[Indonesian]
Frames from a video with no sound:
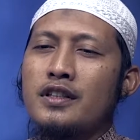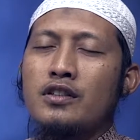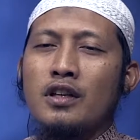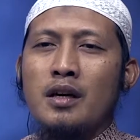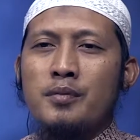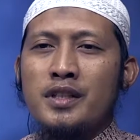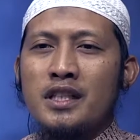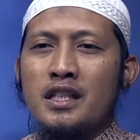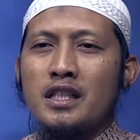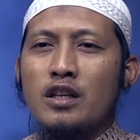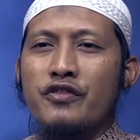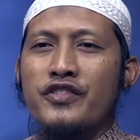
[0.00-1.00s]

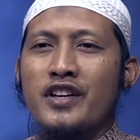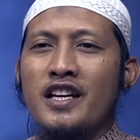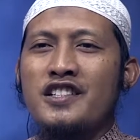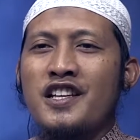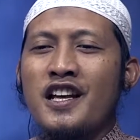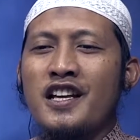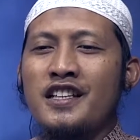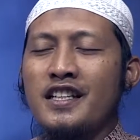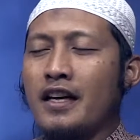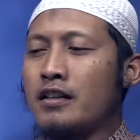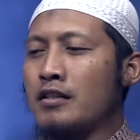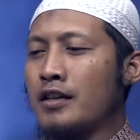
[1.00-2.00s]
talabihi al jahli
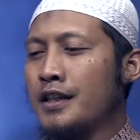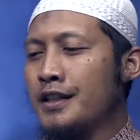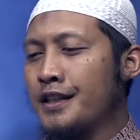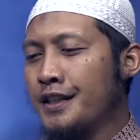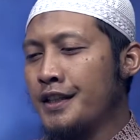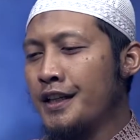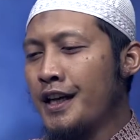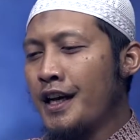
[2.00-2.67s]
an ghairihi.